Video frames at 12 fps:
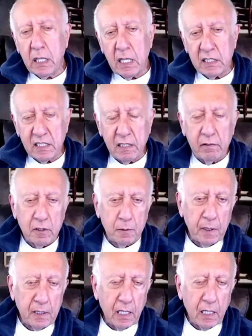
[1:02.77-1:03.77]
я ставил
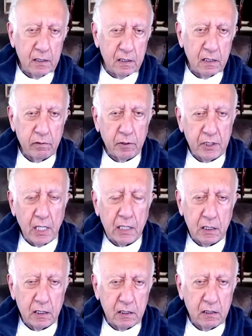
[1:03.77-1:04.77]
спектакли здесь, в
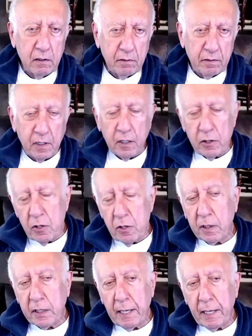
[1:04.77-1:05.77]
Лос-Анджелесе, в
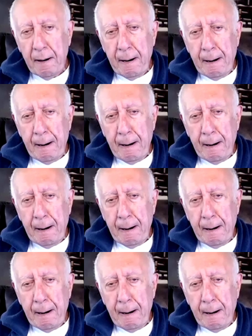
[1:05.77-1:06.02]
Нью-Йорке.